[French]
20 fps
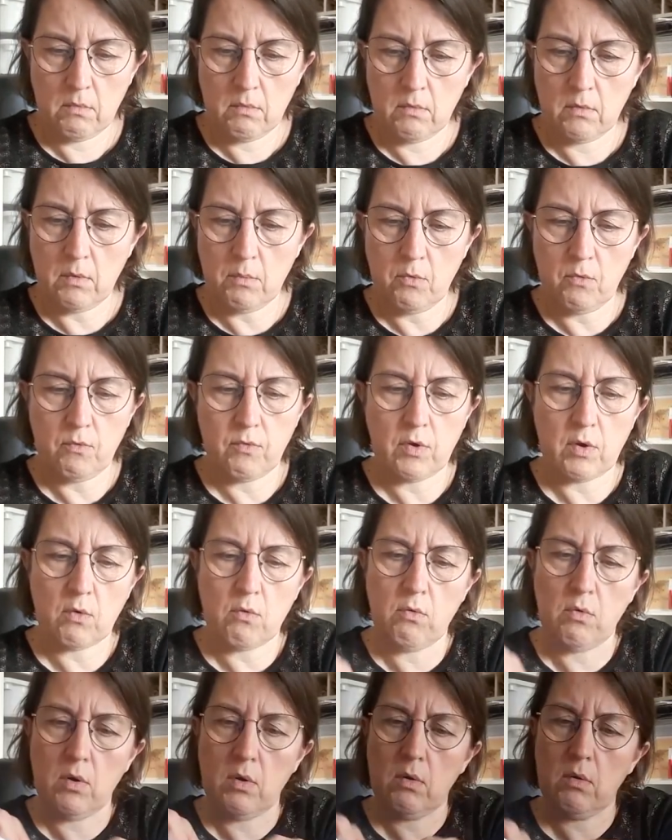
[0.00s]
Non, pour
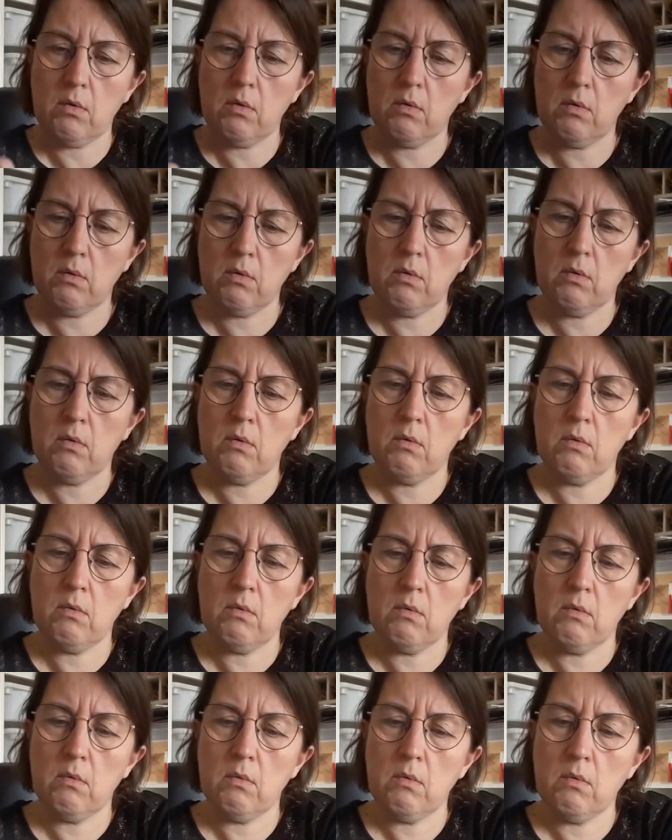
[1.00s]
faire quoi
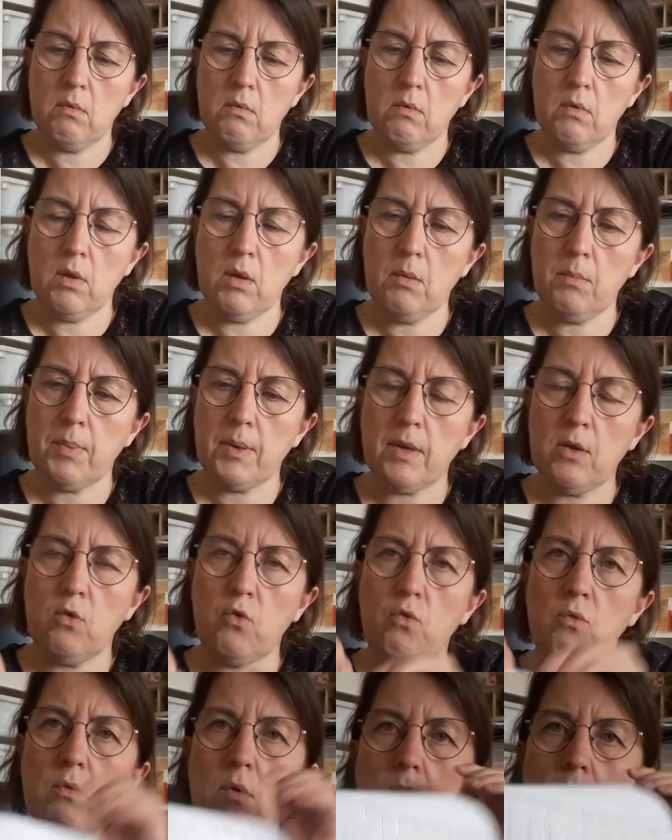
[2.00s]
Il y a une
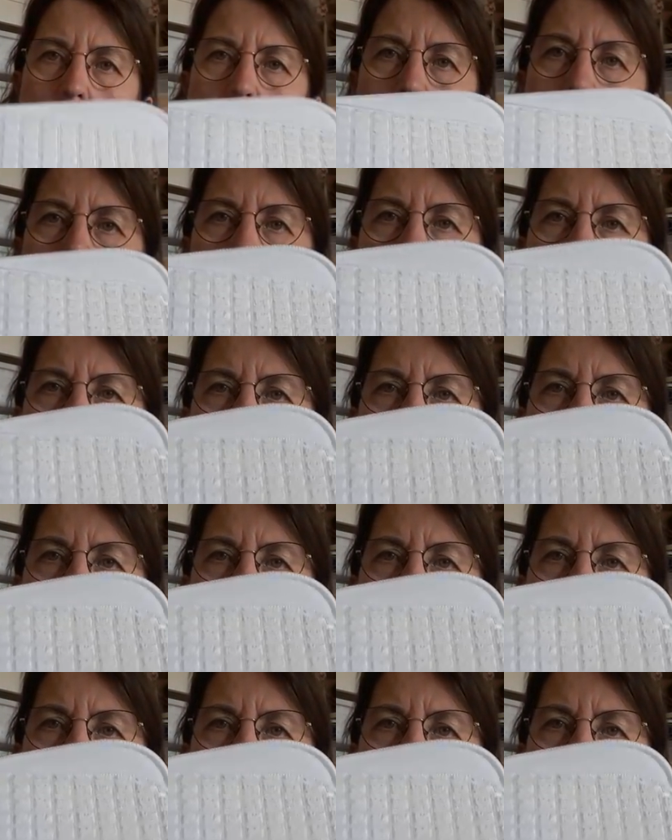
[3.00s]
pression comme ça.